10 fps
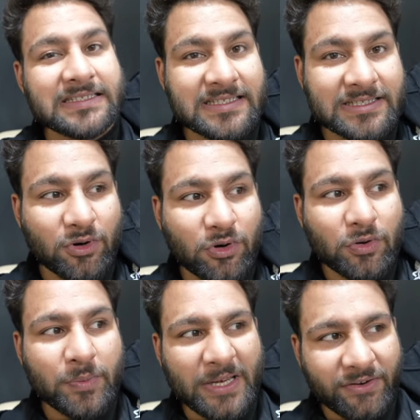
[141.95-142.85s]
जो
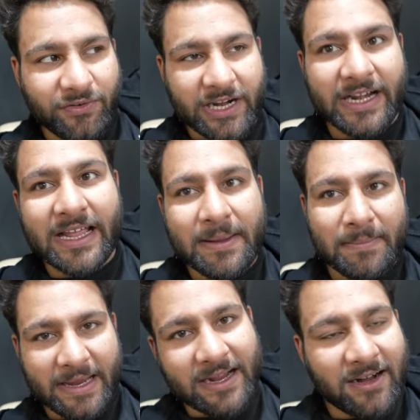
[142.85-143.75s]
मेरी फ्रेंड है
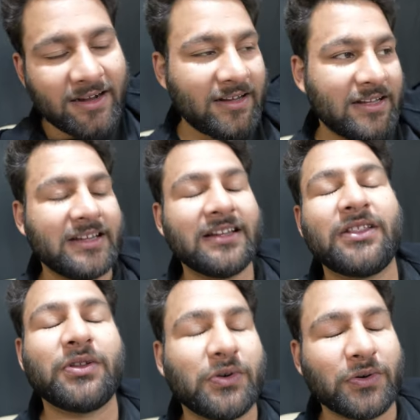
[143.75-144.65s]
मेघा
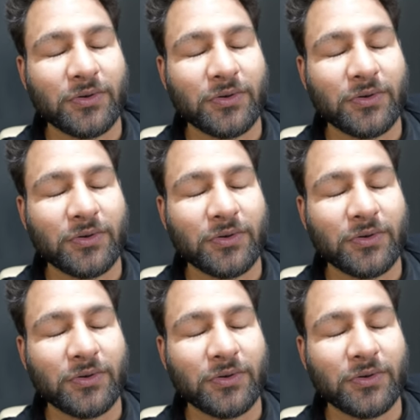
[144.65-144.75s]
तो